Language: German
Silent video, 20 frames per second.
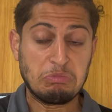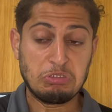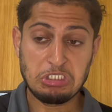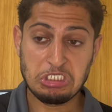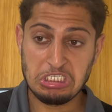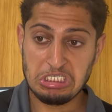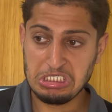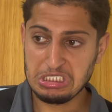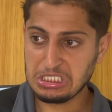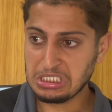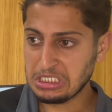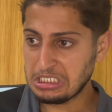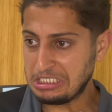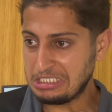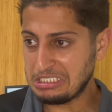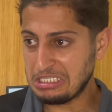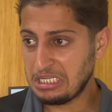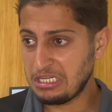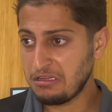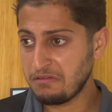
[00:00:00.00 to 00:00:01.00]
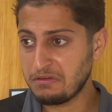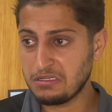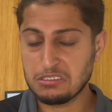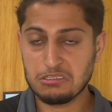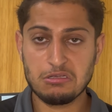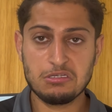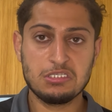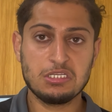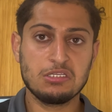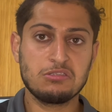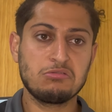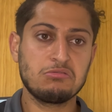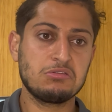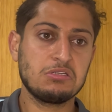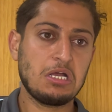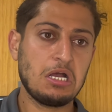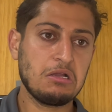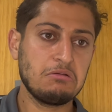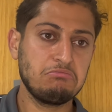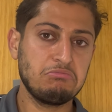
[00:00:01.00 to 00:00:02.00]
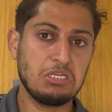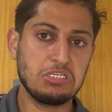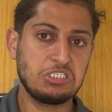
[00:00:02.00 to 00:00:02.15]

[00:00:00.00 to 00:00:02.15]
Schiedsrichter, was soll ich dazu sagen?